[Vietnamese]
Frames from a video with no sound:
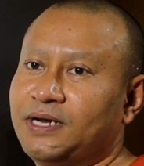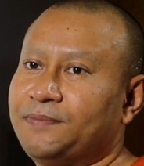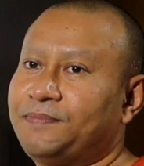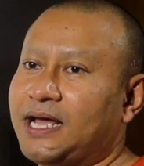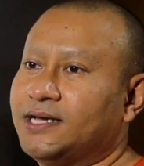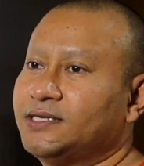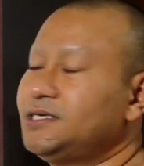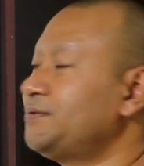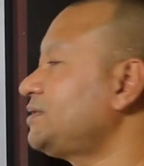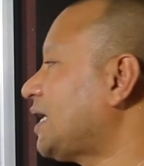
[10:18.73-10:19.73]
pra pra
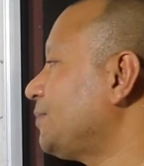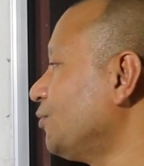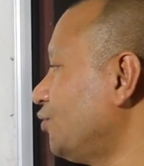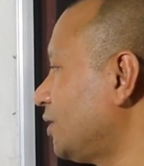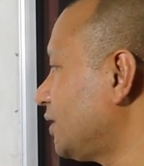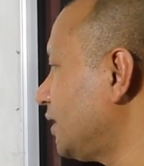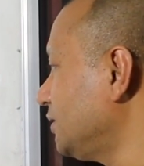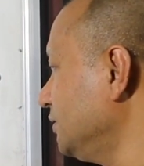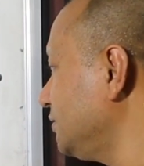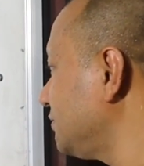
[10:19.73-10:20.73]
chiều chạy buồn
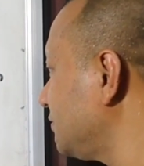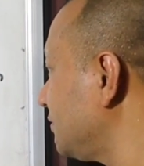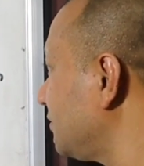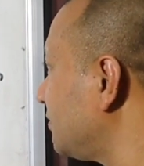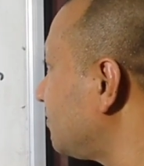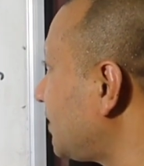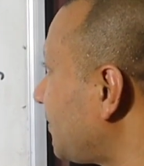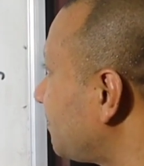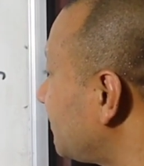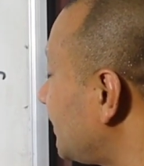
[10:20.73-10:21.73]
tử gặp